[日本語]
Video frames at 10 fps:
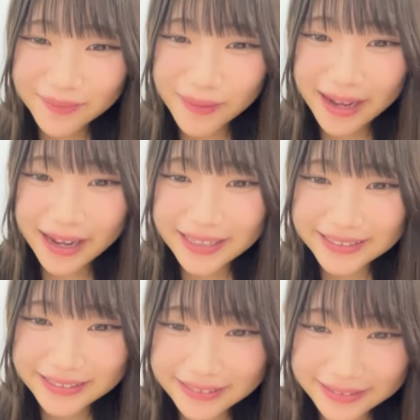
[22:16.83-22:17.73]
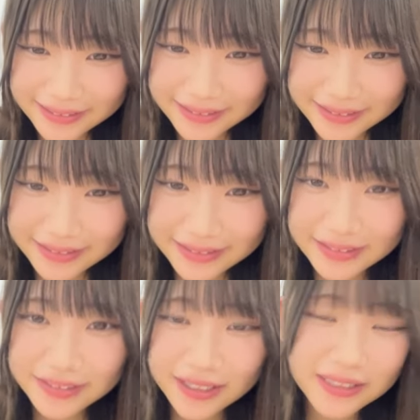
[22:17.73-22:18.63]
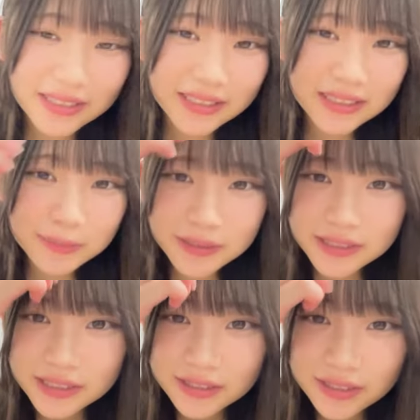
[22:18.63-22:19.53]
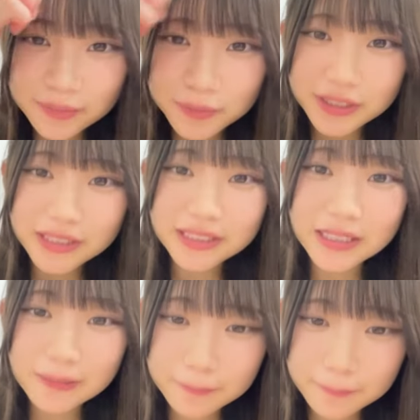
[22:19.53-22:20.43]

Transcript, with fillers: やばいいや一番ちっちゃくなるもしかして